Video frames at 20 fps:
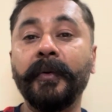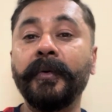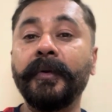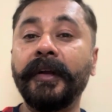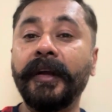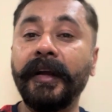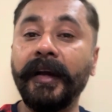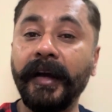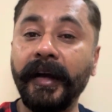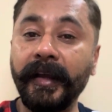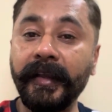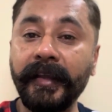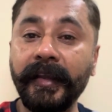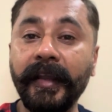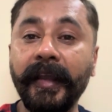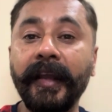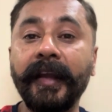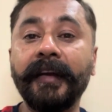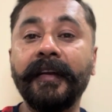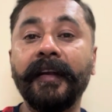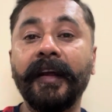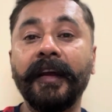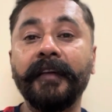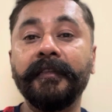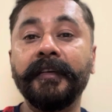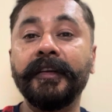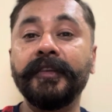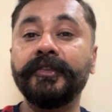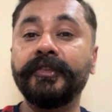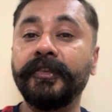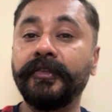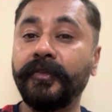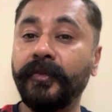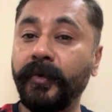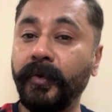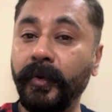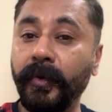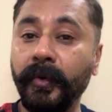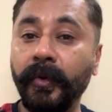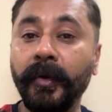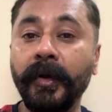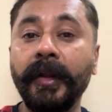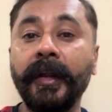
उनका ही एक ड्राइवर जिसको